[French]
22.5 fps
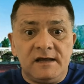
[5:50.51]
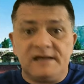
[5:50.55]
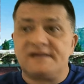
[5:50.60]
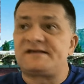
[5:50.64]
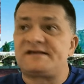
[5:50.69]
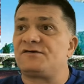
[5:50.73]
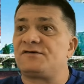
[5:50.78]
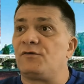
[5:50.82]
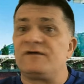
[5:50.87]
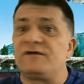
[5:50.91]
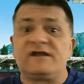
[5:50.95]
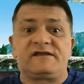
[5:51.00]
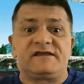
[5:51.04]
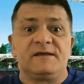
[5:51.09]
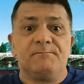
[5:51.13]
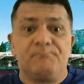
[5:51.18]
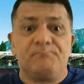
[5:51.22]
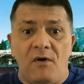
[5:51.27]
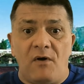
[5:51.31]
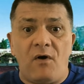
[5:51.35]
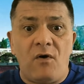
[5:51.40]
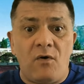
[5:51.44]
Et si on
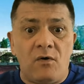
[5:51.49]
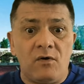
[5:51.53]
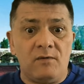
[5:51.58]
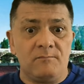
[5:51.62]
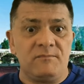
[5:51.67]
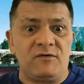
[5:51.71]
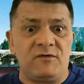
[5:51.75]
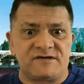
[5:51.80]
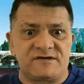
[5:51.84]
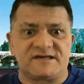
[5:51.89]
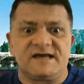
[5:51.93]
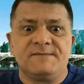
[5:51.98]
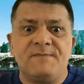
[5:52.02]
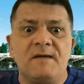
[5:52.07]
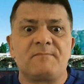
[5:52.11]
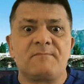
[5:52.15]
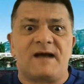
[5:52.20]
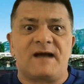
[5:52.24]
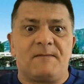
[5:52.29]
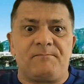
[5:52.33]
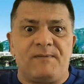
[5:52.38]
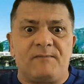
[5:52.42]
était bon, mais on serait
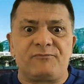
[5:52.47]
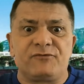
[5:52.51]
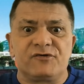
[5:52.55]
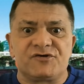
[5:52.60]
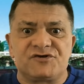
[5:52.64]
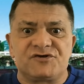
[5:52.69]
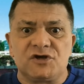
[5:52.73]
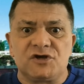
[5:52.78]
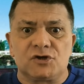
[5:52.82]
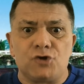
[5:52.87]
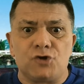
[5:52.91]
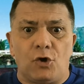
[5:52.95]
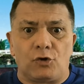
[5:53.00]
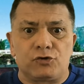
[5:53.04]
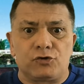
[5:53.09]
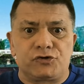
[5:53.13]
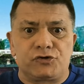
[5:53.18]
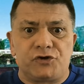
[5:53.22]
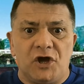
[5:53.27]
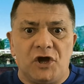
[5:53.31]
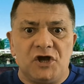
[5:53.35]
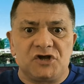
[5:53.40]
même capable de se dire,
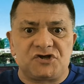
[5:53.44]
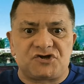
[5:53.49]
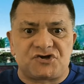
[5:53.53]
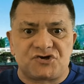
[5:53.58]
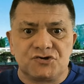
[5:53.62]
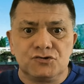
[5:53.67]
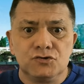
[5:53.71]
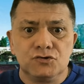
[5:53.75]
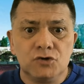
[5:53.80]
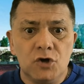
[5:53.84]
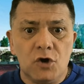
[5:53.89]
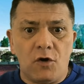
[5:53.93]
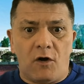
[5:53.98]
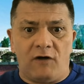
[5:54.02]
non, de Dieu,